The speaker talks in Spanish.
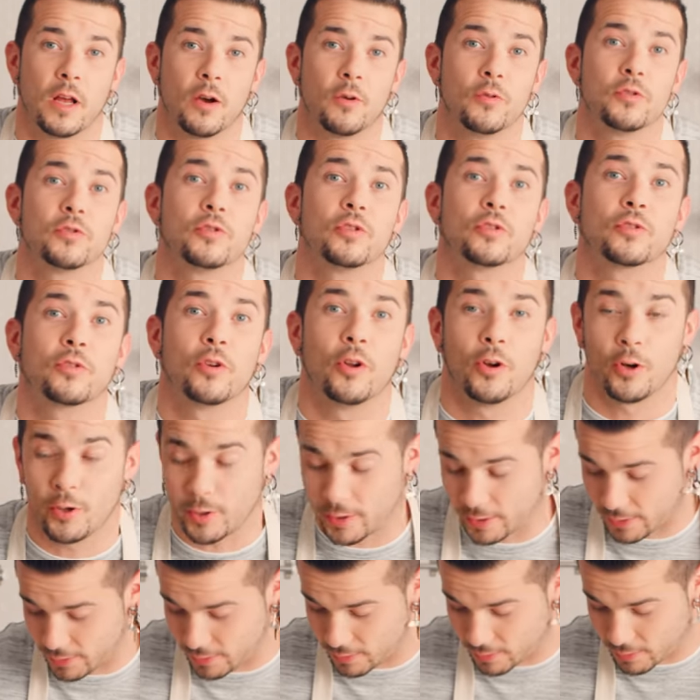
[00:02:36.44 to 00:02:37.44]
a gustos
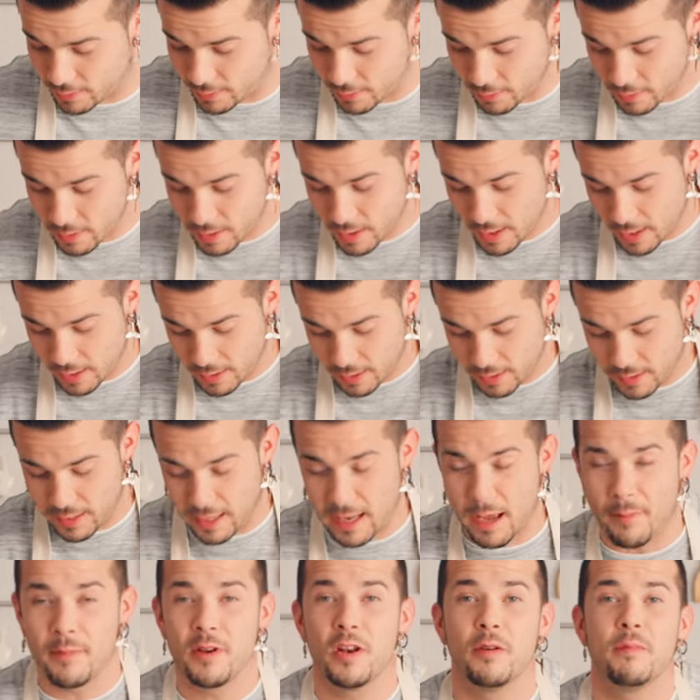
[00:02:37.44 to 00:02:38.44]
colores, ¿no? ¿Que
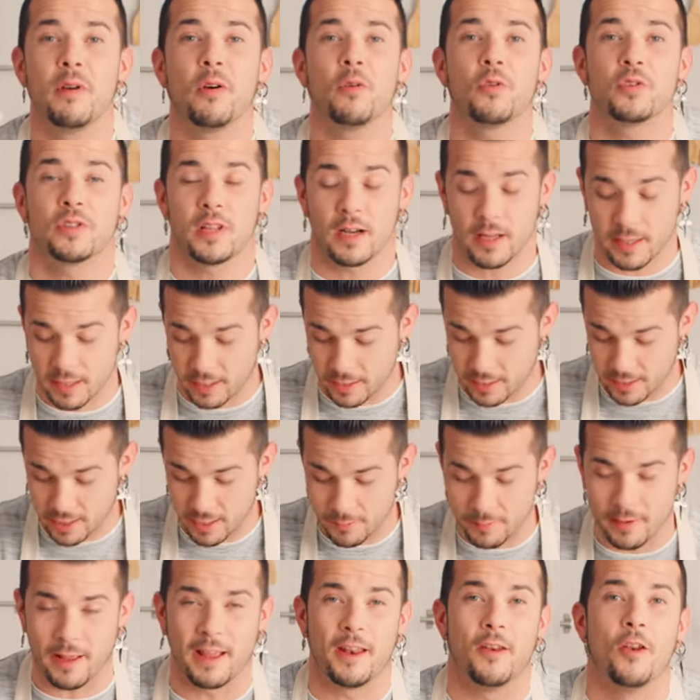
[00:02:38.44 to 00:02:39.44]
a mí no me gusta el
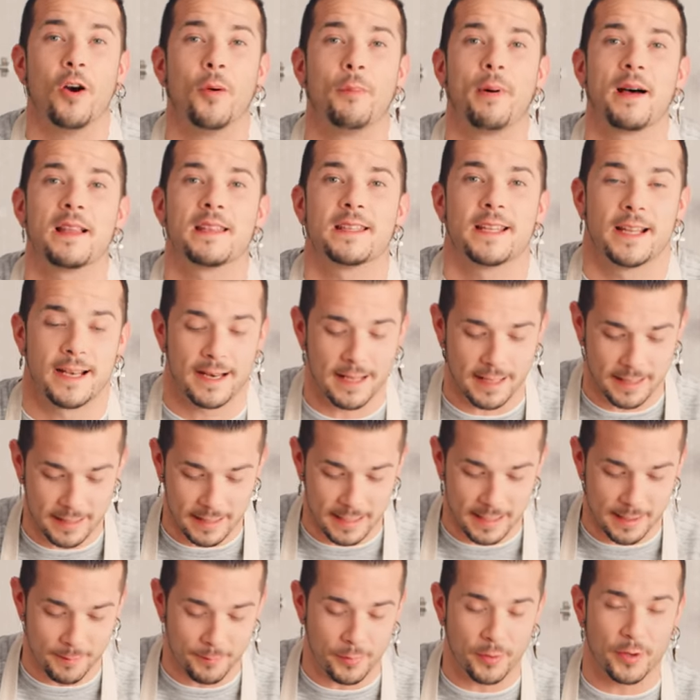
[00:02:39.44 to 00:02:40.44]
jengibre? No pasa
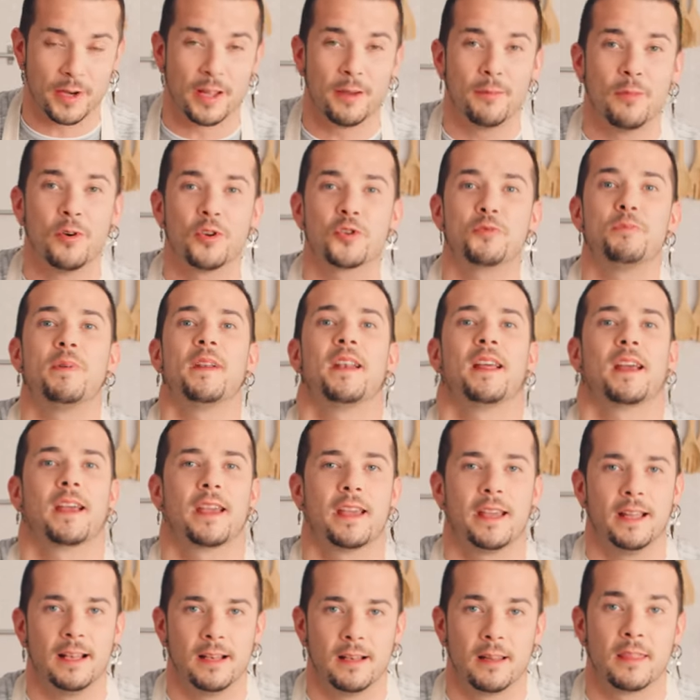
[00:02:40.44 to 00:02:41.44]
nada, ponemos
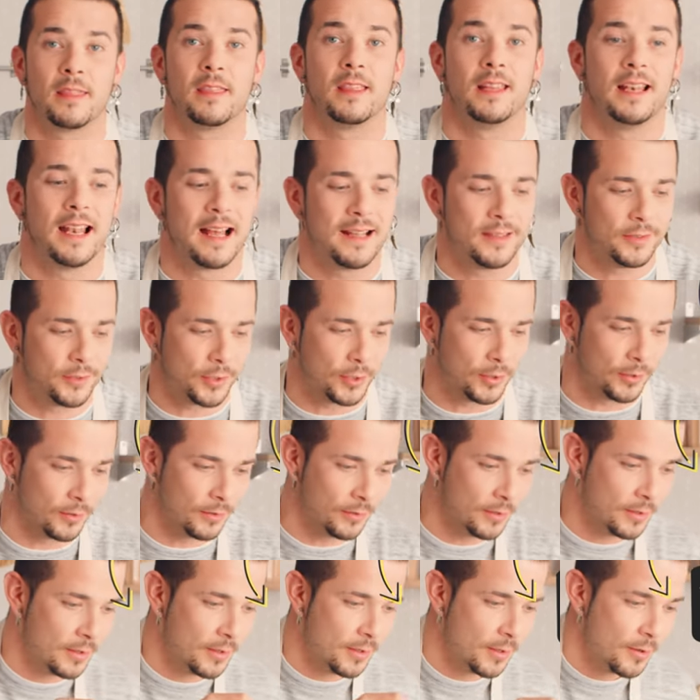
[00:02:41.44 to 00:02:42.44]
perejil, cilantro,
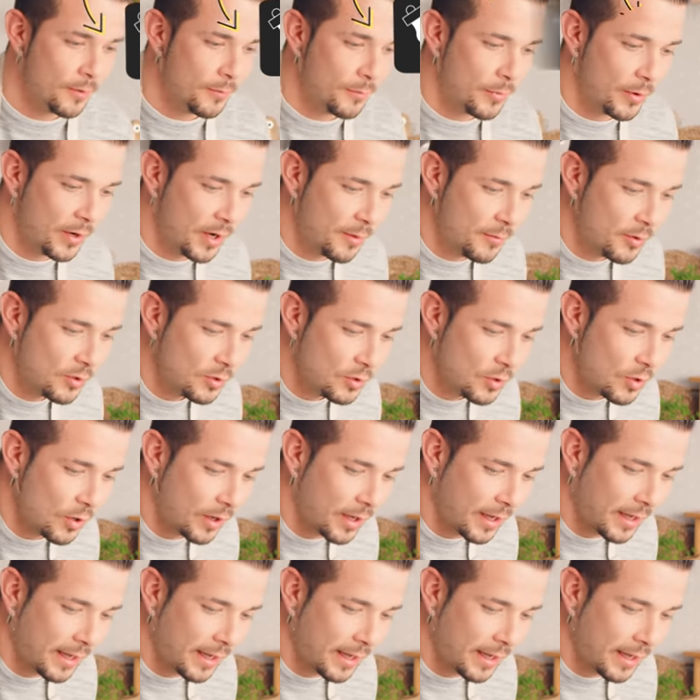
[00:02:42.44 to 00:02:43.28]
ponemos lo que